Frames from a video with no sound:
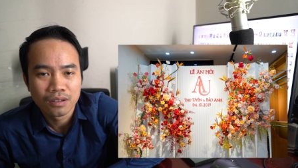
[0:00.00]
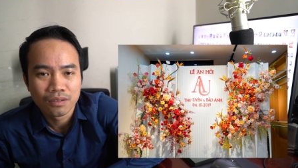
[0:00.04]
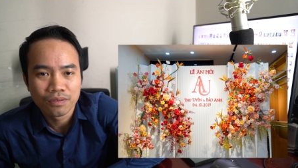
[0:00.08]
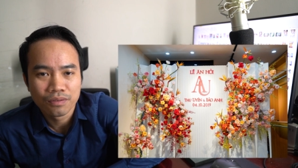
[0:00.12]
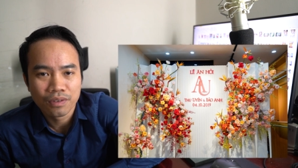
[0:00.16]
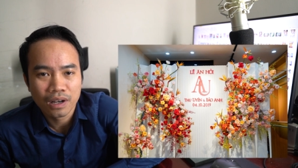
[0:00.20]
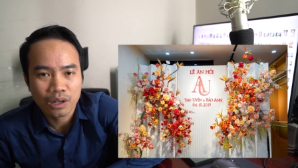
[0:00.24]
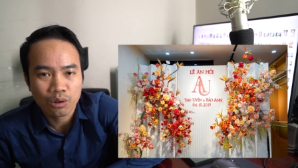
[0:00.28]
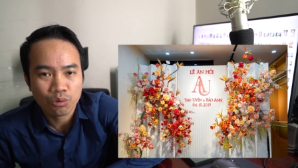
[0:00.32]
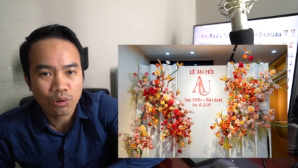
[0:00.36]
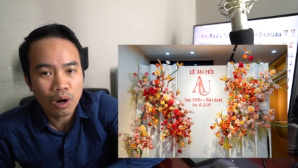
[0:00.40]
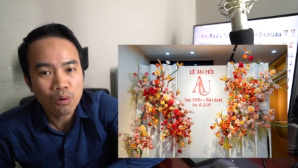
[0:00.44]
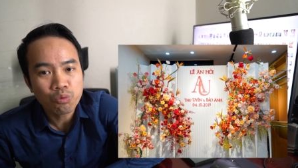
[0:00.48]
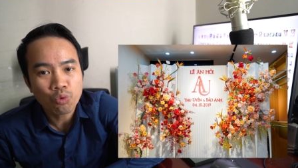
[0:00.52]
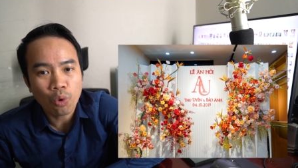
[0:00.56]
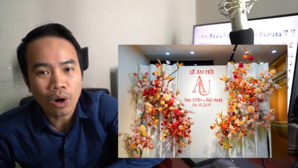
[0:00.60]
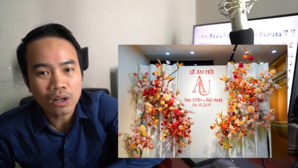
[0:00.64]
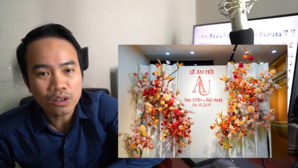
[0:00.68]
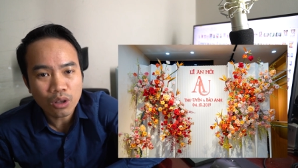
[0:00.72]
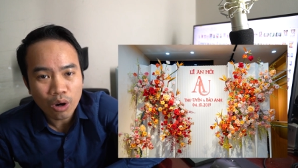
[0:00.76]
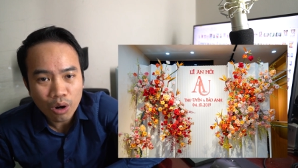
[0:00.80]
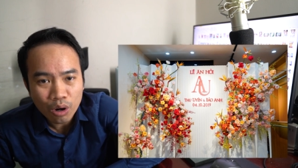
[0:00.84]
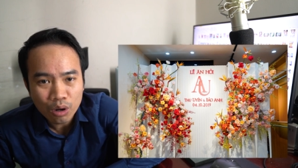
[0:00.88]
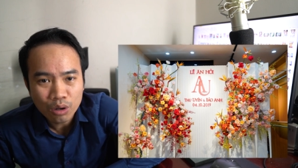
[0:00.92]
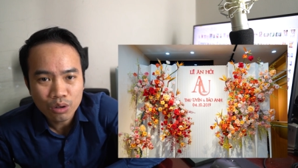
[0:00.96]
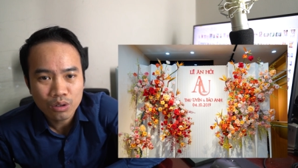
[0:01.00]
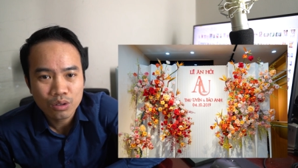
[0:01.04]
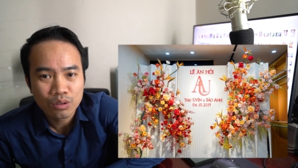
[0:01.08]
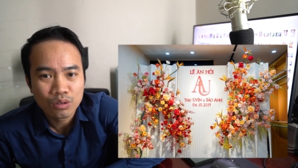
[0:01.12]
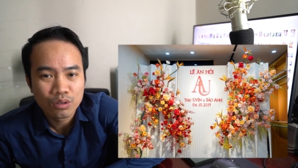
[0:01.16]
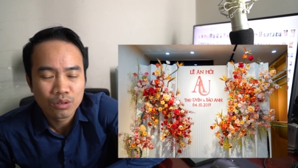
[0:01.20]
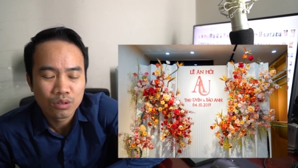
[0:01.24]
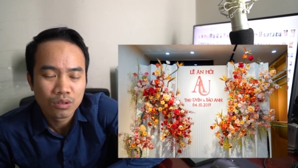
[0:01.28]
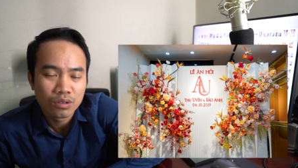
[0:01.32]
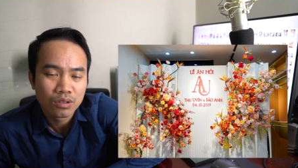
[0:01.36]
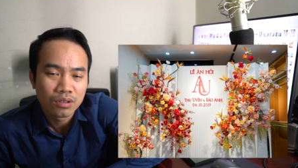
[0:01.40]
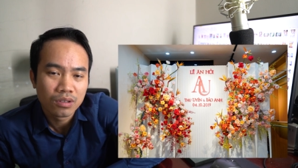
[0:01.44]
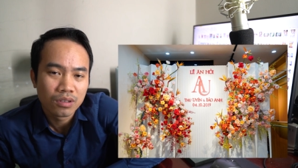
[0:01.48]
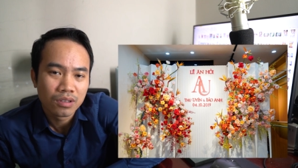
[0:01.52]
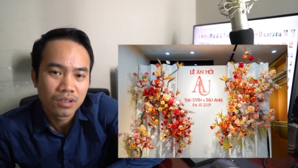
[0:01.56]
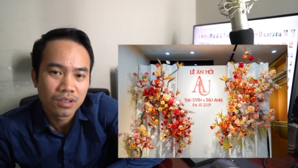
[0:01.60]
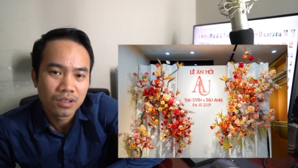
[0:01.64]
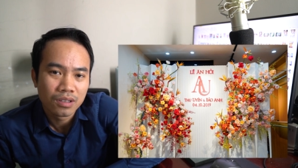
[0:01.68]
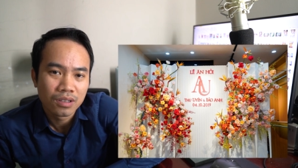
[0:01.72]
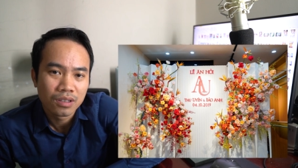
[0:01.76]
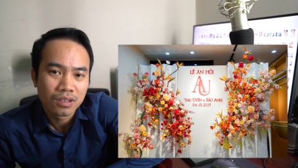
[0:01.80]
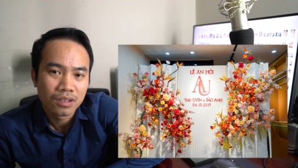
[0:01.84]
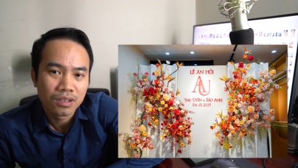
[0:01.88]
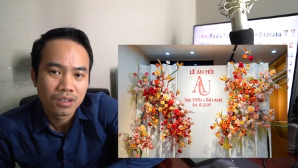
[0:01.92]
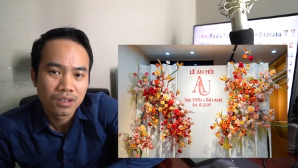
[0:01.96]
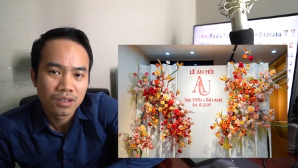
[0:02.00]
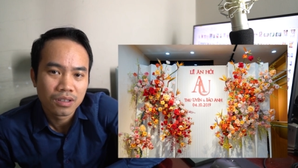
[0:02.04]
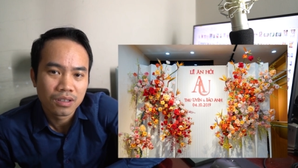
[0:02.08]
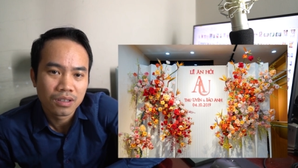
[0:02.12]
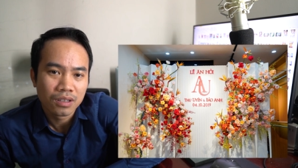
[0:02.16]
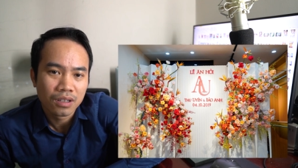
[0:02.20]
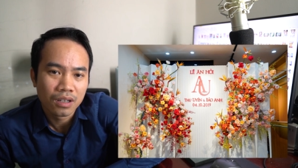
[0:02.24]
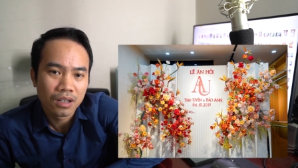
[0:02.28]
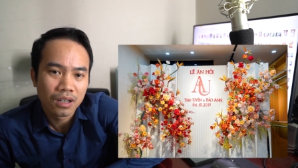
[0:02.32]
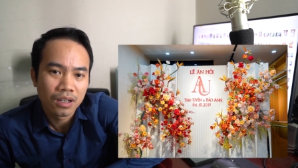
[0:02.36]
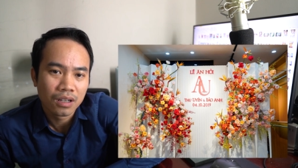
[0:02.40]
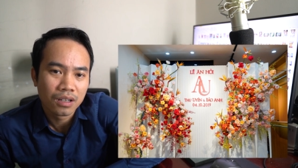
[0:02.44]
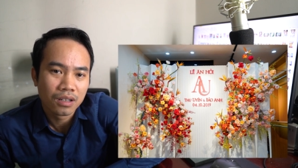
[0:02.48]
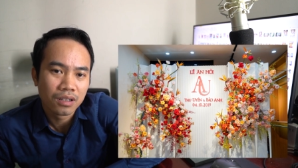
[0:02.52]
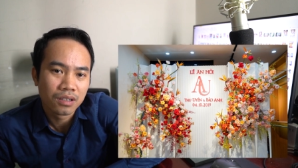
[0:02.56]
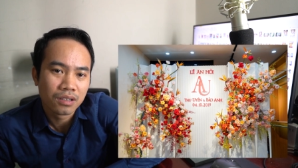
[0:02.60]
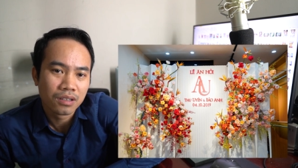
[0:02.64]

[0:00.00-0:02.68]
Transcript: và cũng không quá to à,